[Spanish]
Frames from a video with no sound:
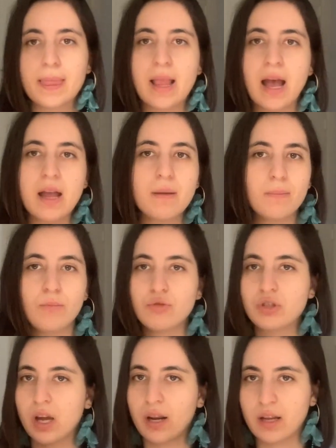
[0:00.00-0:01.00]
Hay
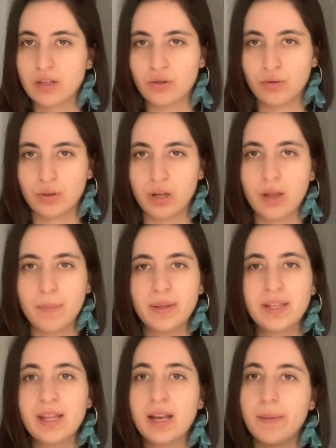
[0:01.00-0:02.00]
muchas razones,
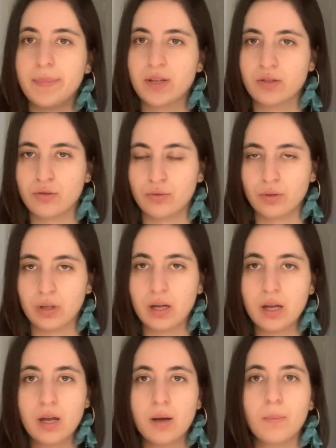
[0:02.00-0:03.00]
depende de la persona.
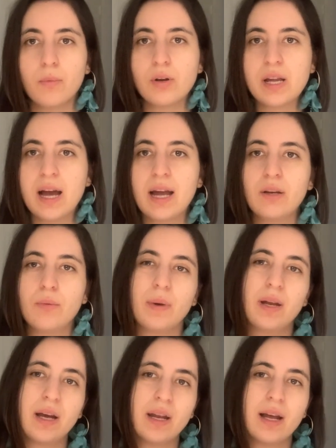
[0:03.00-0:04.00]
Voy a
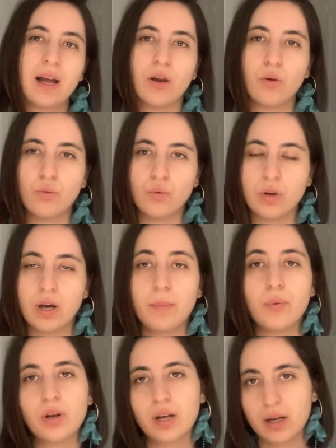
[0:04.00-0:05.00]
enumerar algunas.
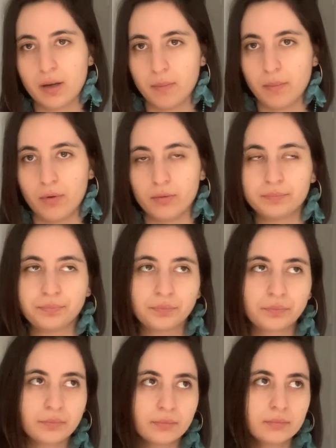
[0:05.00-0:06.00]
Por ejemplo,
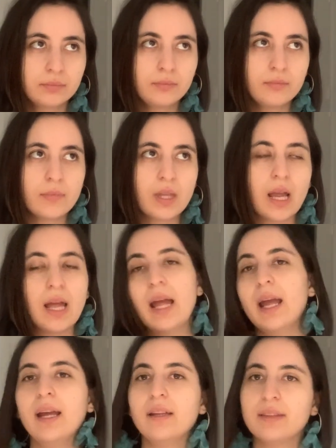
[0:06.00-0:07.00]

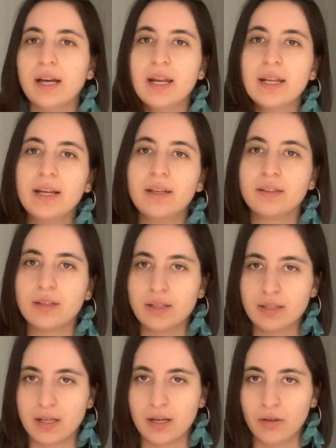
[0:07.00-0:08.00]
estar
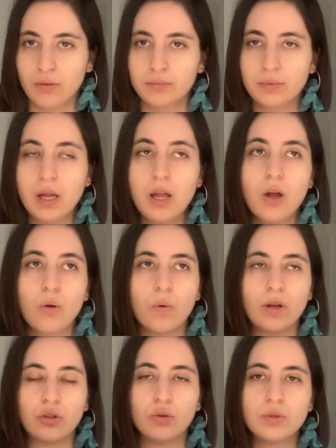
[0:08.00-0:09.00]
estresado.
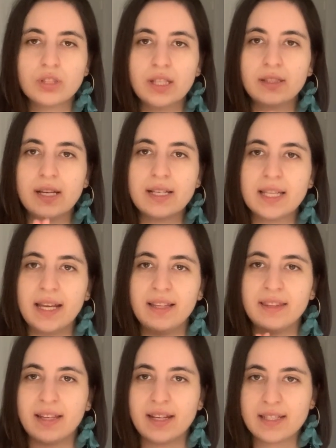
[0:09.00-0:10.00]
Cuando vos estás
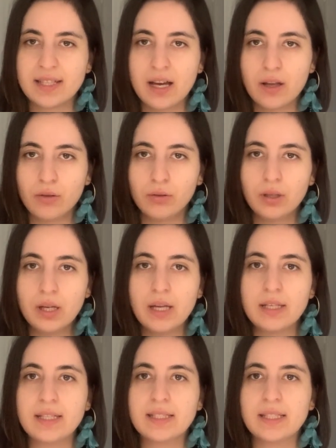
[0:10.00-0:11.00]
estresado,
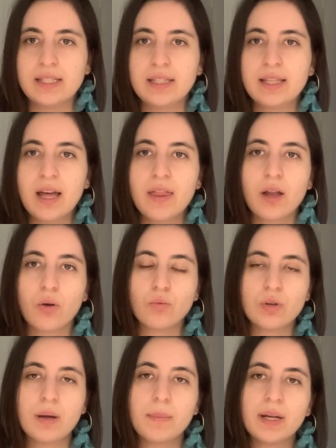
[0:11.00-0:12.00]
necesitas de
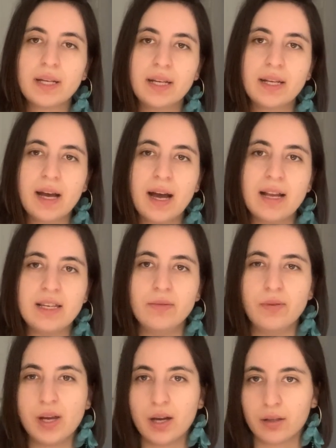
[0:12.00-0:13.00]
alguna manera
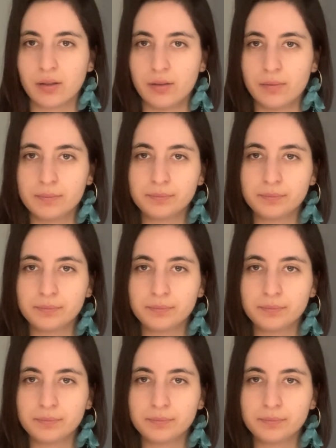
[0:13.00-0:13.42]
aliviarte.